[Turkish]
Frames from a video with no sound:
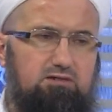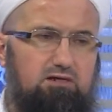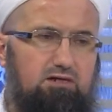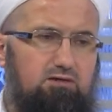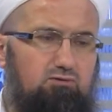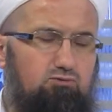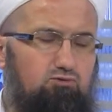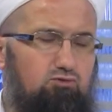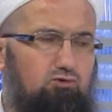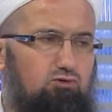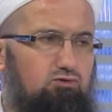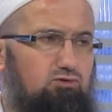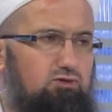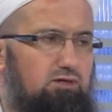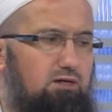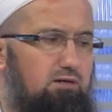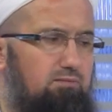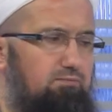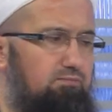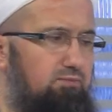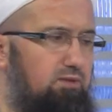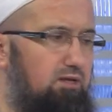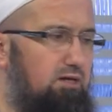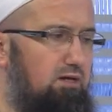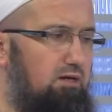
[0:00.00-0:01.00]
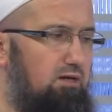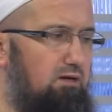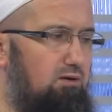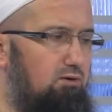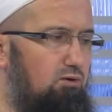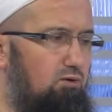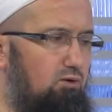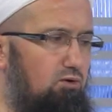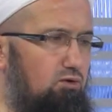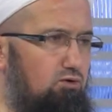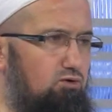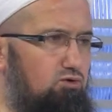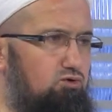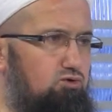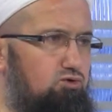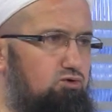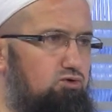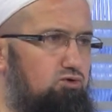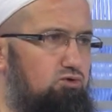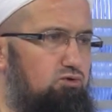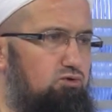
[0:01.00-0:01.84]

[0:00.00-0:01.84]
Ya yoksa oruç